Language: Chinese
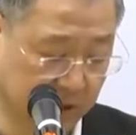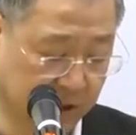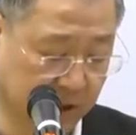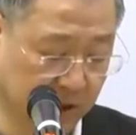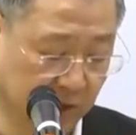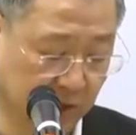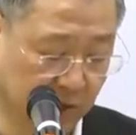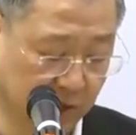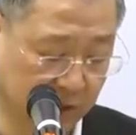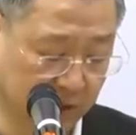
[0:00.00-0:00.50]

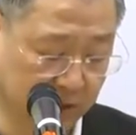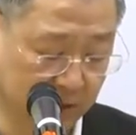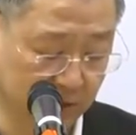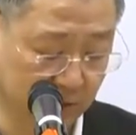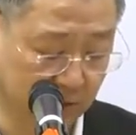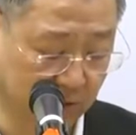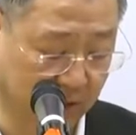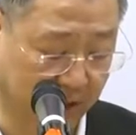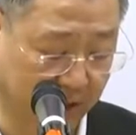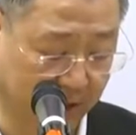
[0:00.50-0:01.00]
间过得很
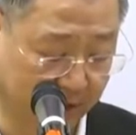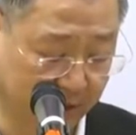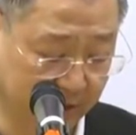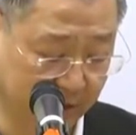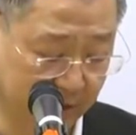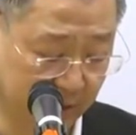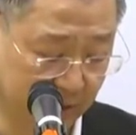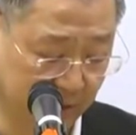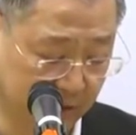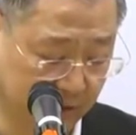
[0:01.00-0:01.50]
快，
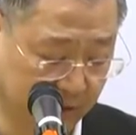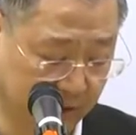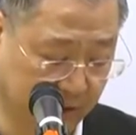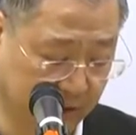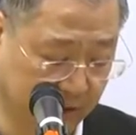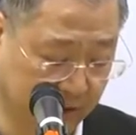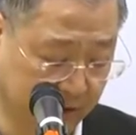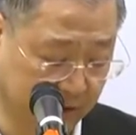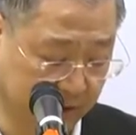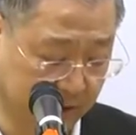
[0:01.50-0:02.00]
所以我这
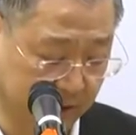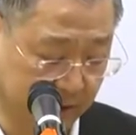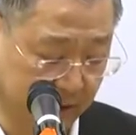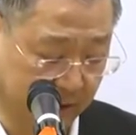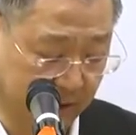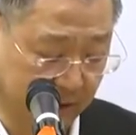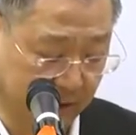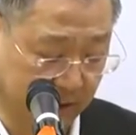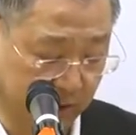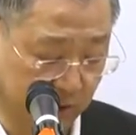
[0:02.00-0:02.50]
个
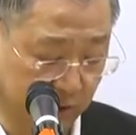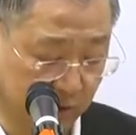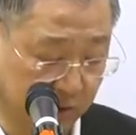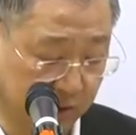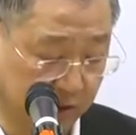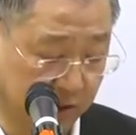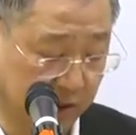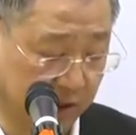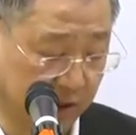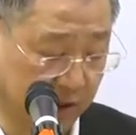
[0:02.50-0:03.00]
很多
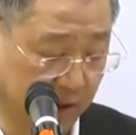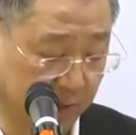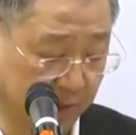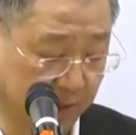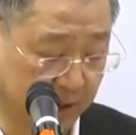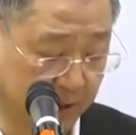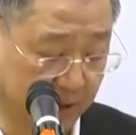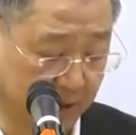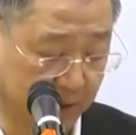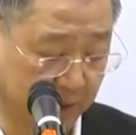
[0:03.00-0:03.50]
事情还
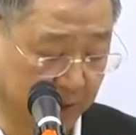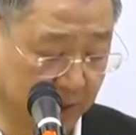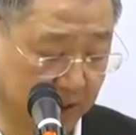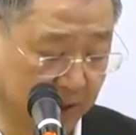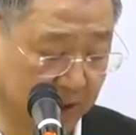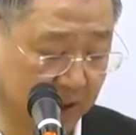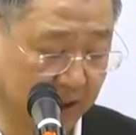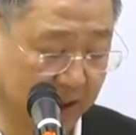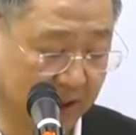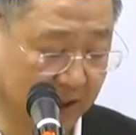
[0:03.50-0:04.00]
没还没
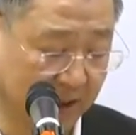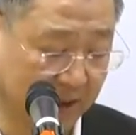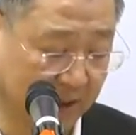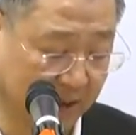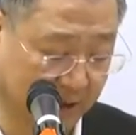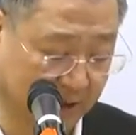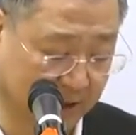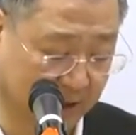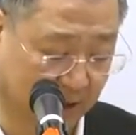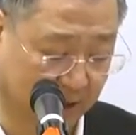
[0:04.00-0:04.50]
跟大家
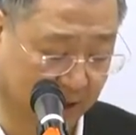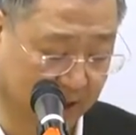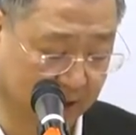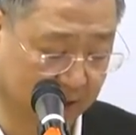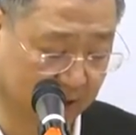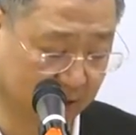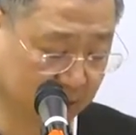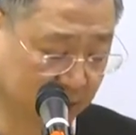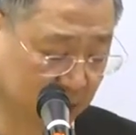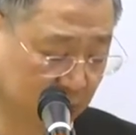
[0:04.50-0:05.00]
讲了。
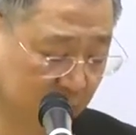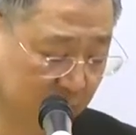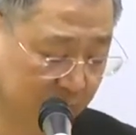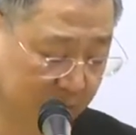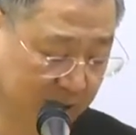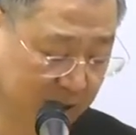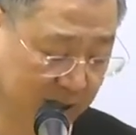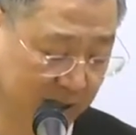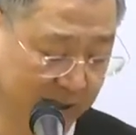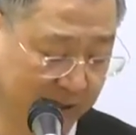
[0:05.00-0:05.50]
那稍微
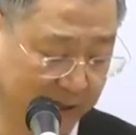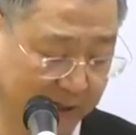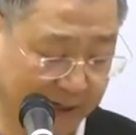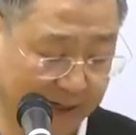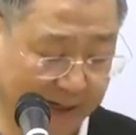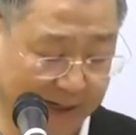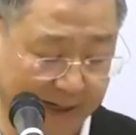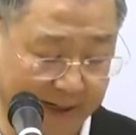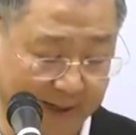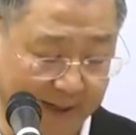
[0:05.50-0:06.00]
讲一
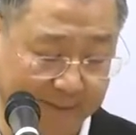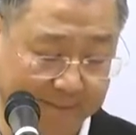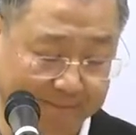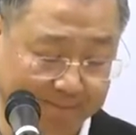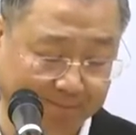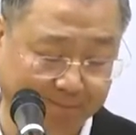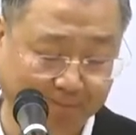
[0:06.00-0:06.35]
点那个，